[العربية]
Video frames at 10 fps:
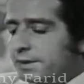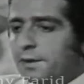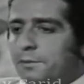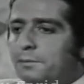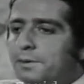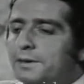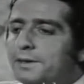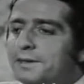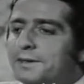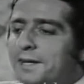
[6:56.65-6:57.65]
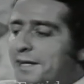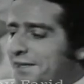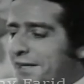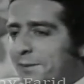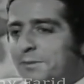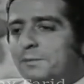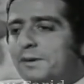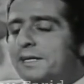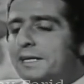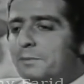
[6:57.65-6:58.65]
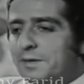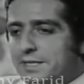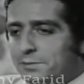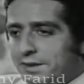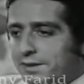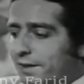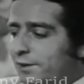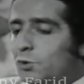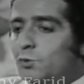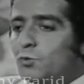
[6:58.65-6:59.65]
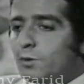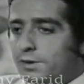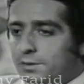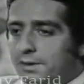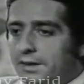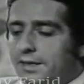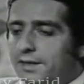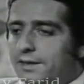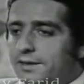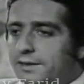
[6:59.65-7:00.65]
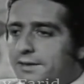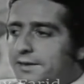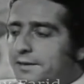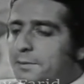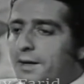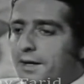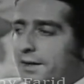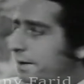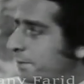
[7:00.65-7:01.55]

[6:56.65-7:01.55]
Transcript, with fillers: طيب آه، ناهد يعني بنتمنى لك مزيد من التقدم وبنتمنى آه، بقى